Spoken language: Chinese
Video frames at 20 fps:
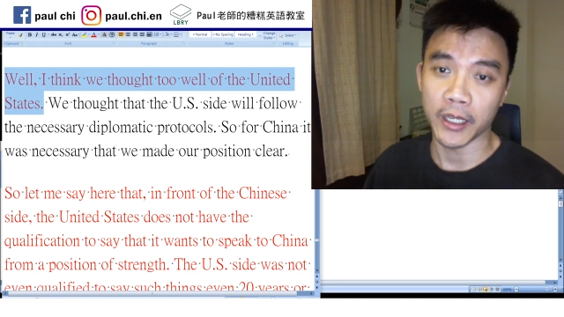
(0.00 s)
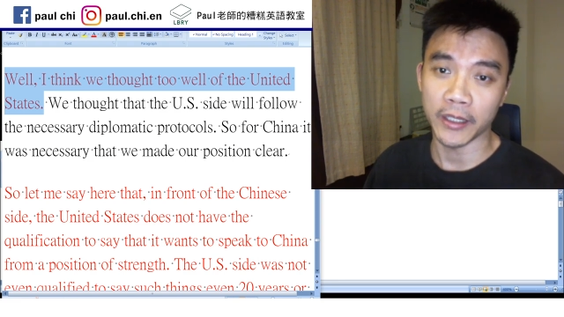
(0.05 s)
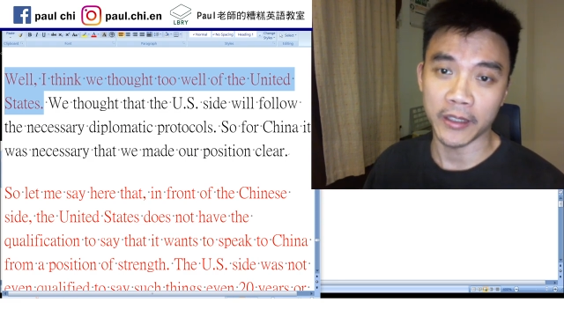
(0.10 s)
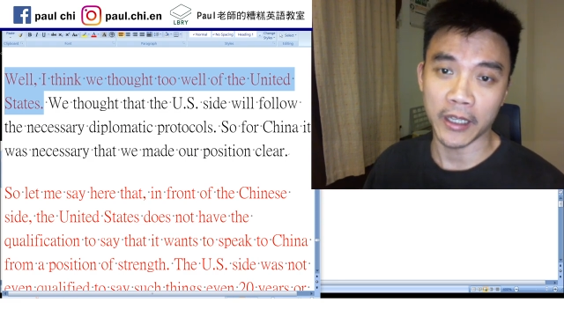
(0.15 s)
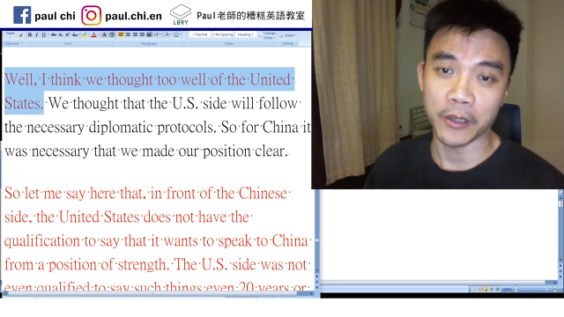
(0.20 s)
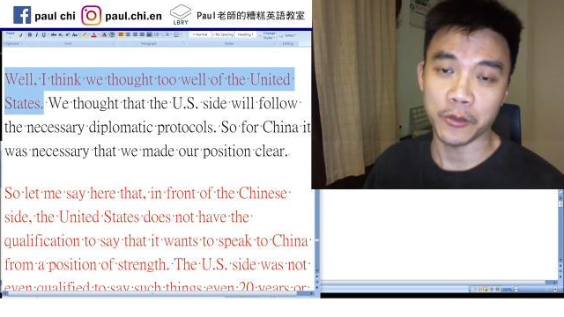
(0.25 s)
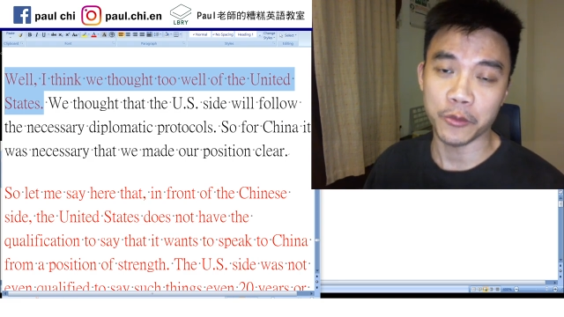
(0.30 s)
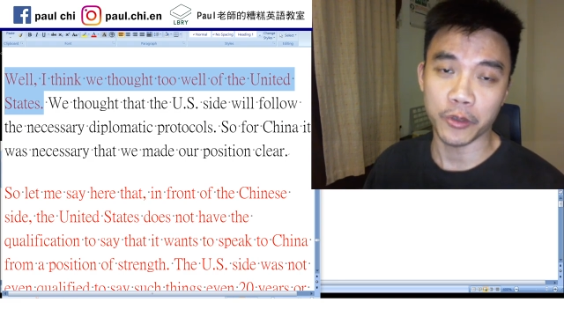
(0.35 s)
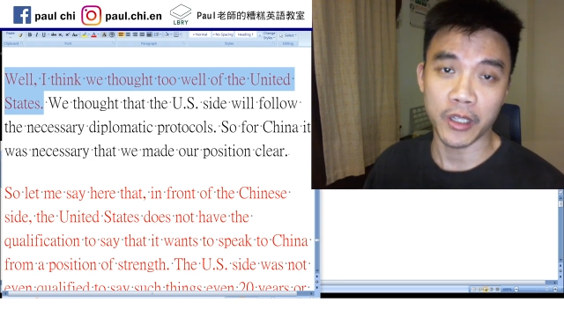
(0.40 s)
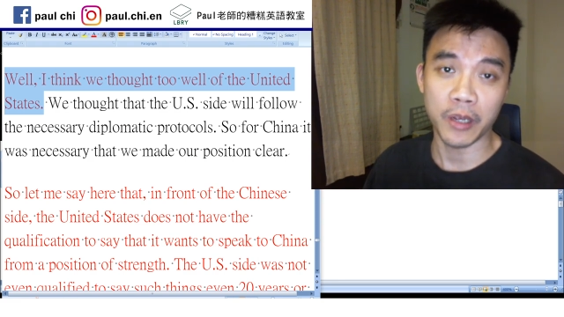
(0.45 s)
来
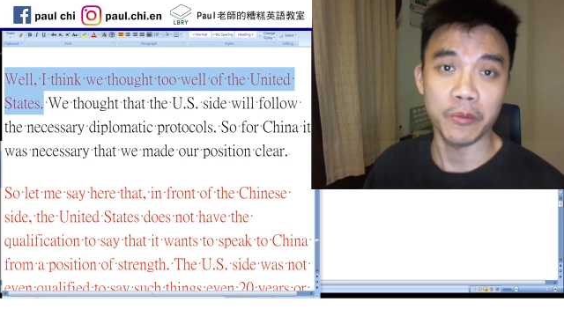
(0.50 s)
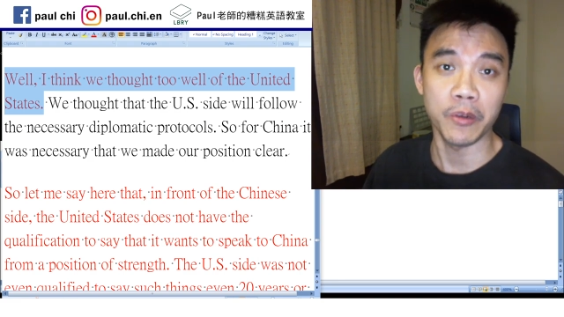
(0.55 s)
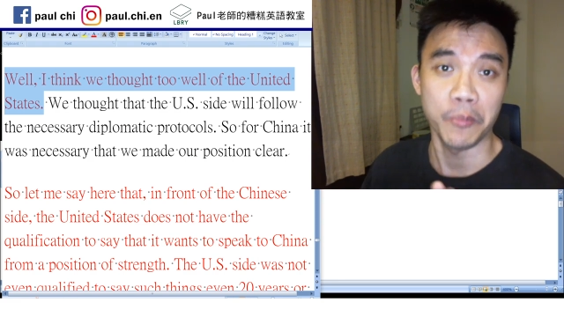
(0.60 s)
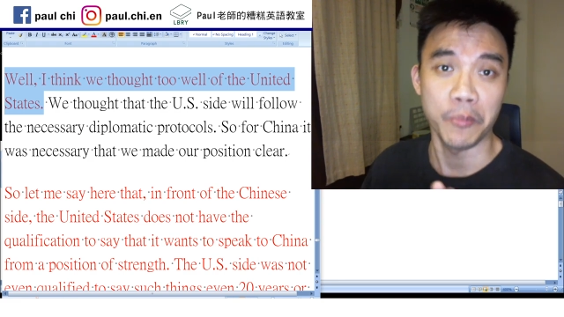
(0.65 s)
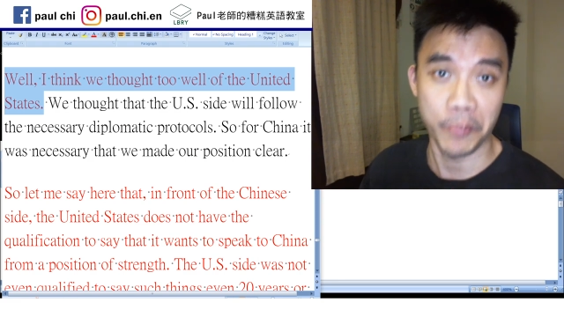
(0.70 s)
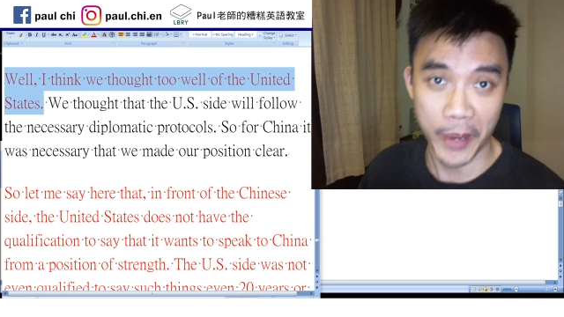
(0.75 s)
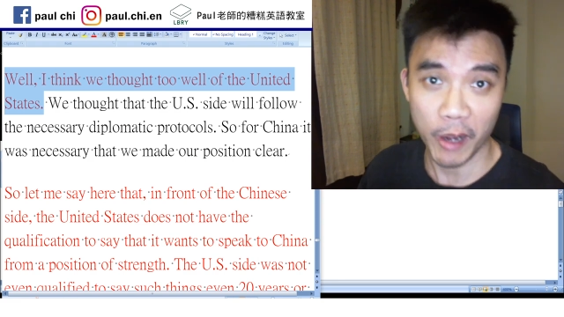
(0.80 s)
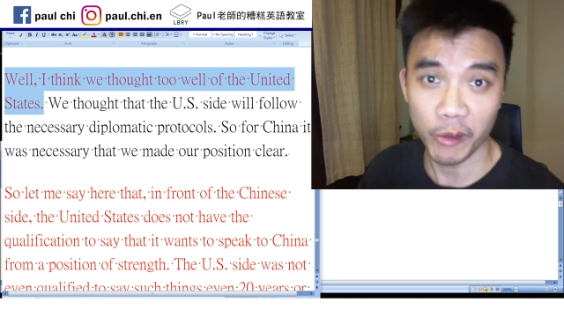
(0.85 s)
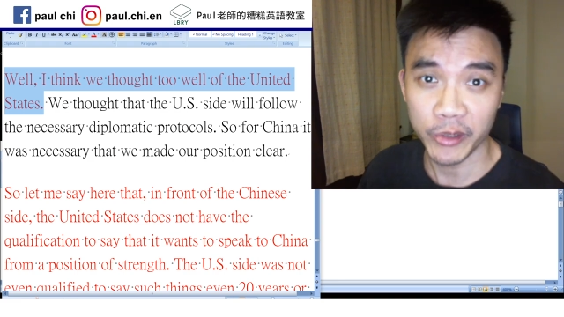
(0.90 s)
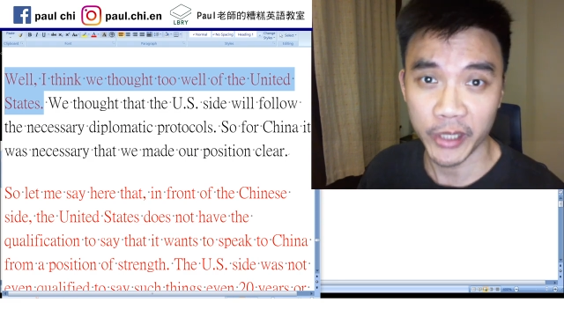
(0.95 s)
当做他们
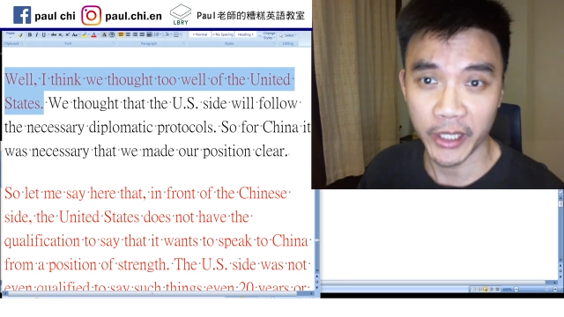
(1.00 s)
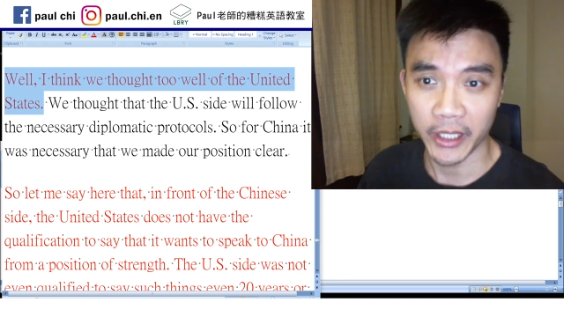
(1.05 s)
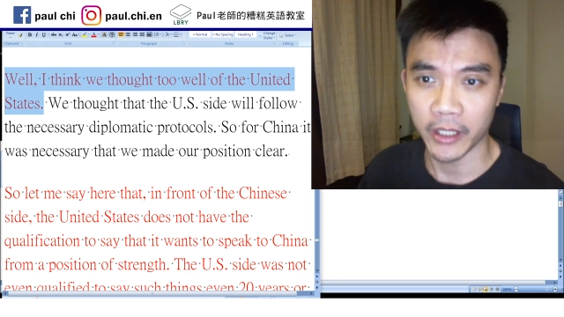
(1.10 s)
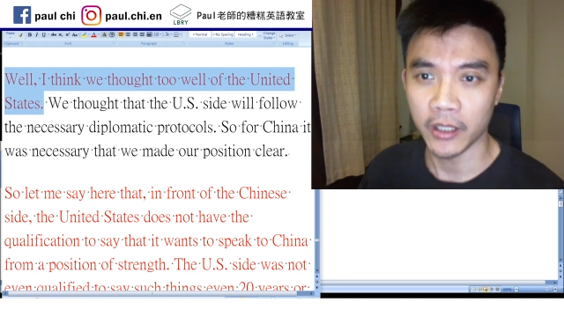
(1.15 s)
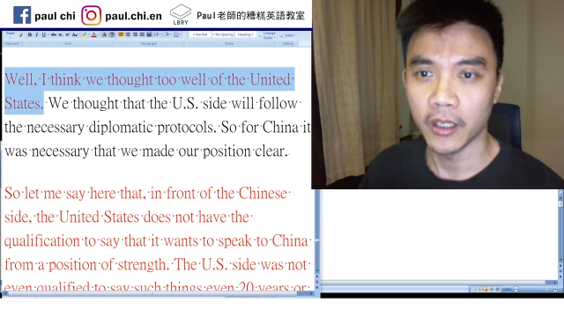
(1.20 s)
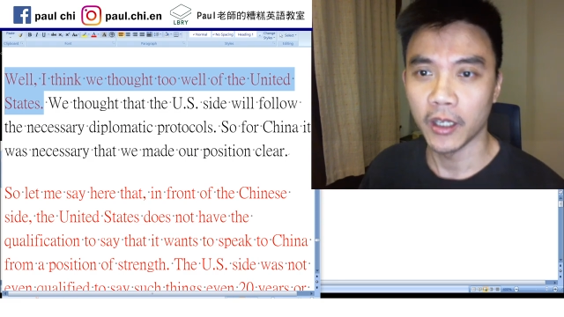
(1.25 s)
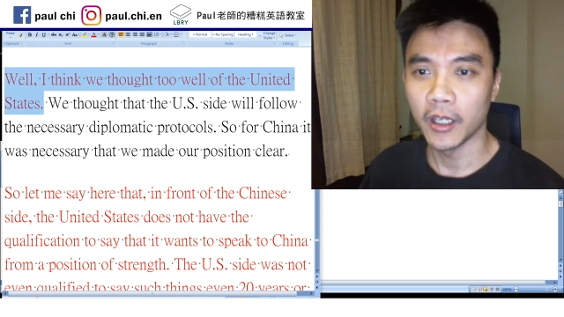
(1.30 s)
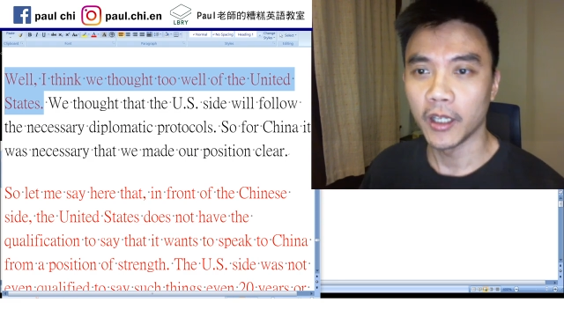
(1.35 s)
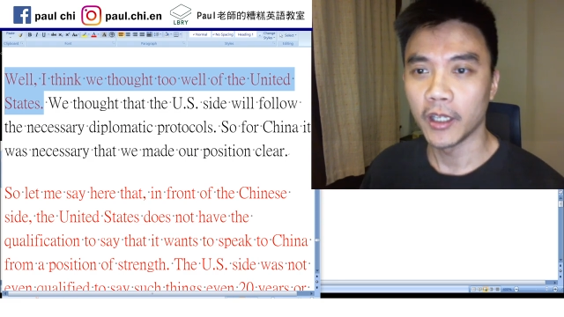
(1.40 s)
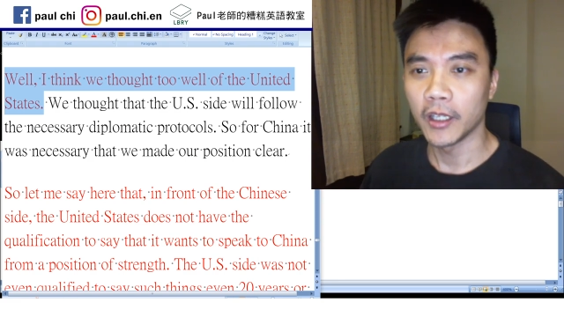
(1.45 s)
的标题。